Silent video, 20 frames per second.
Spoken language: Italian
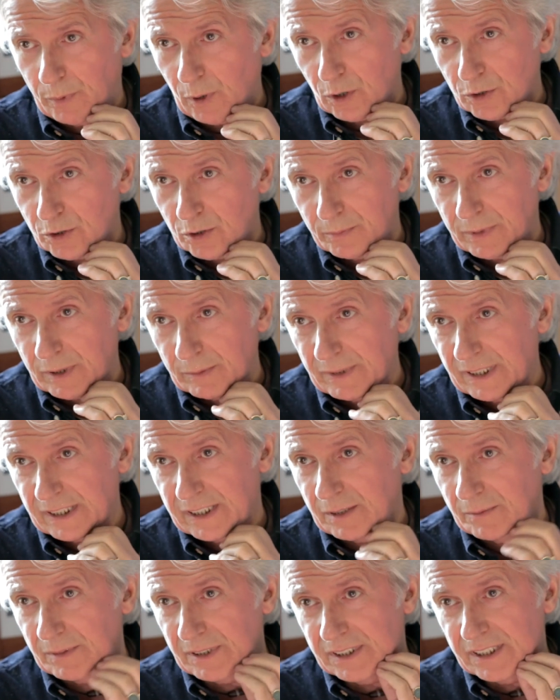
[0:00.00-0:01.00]
posso
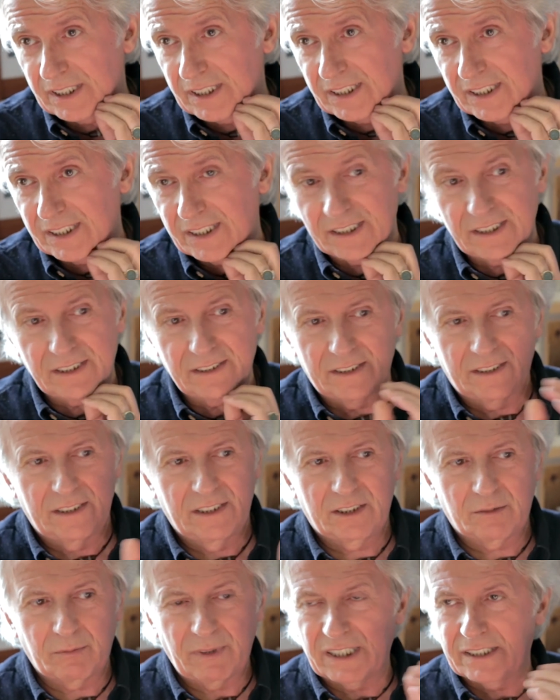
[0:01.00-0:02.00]
permettermi di
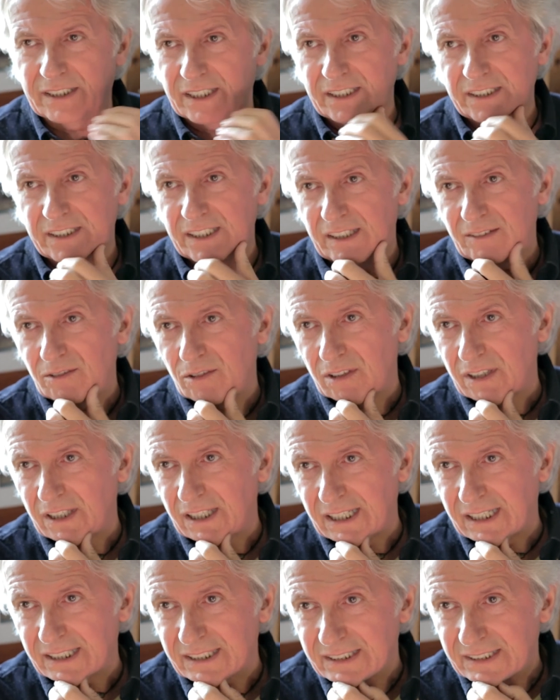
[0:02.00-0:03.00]
smettere di
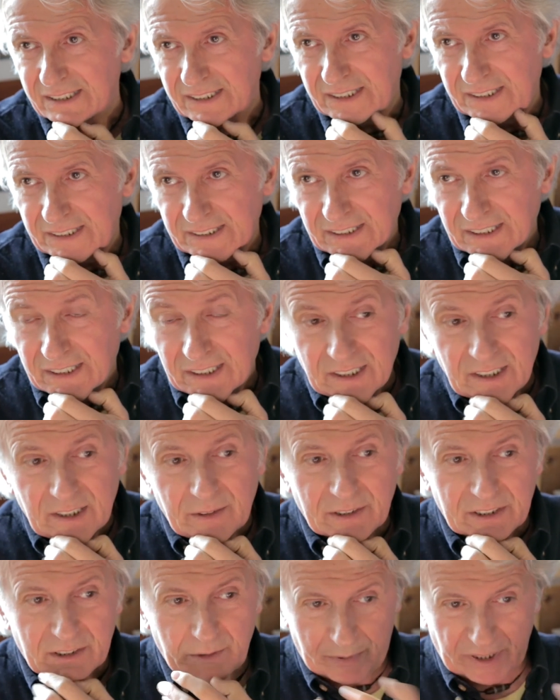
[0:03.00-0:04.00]
lavorare,
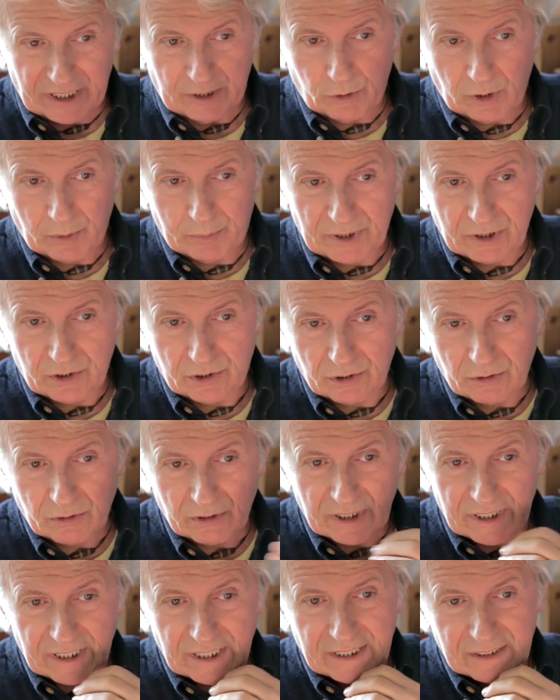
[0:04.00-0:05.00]
perché prendo la
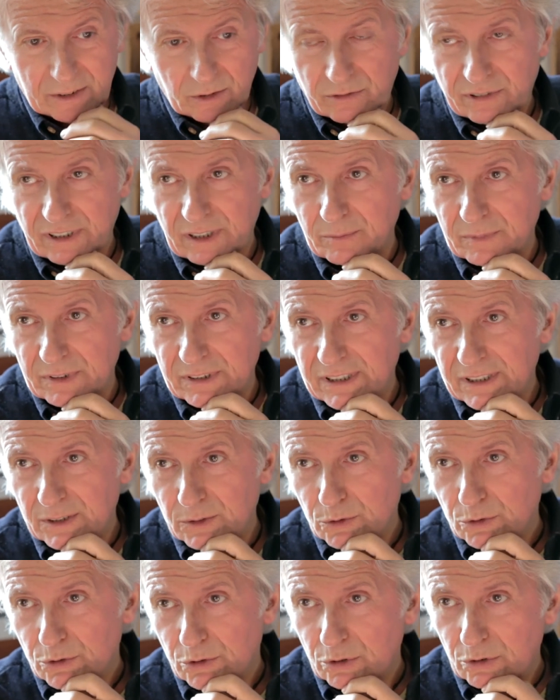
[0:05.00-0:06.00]
pensione dal novembre
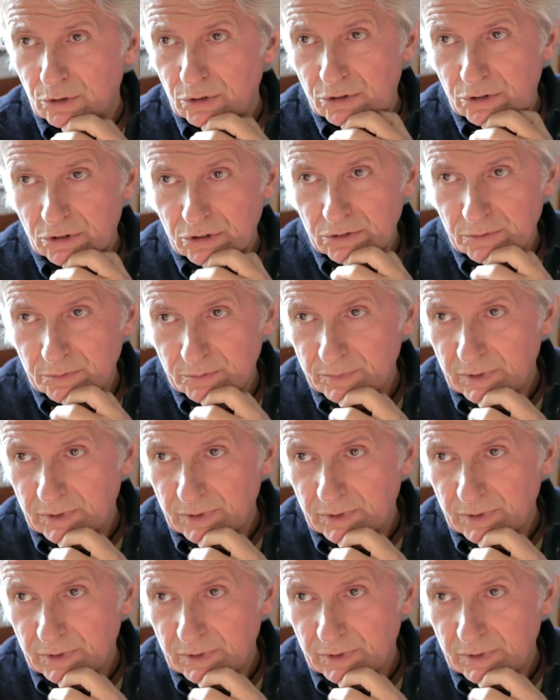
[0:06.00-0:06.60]
dell'anno scorso.